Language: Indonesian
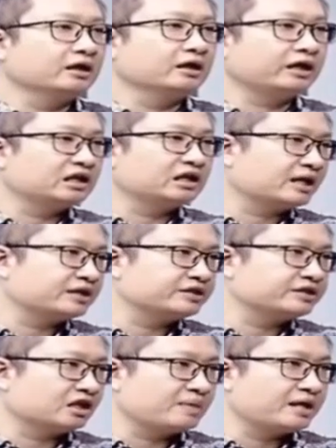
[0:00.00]
kalau kita
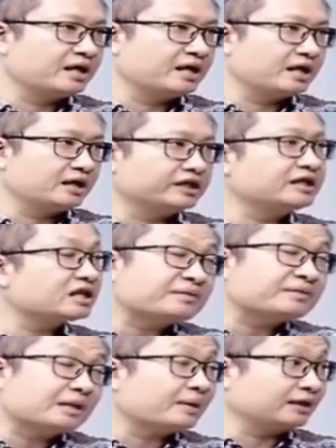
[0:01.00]
berkaca kepada 3
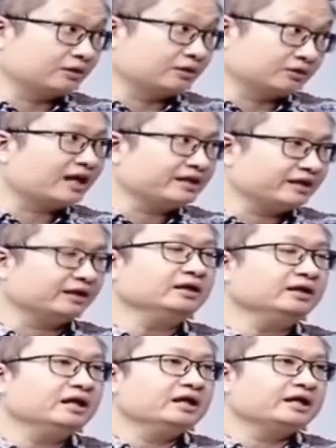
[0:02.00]
5 tahun
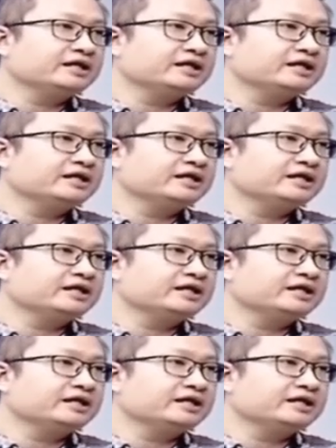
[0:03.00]
terakhir,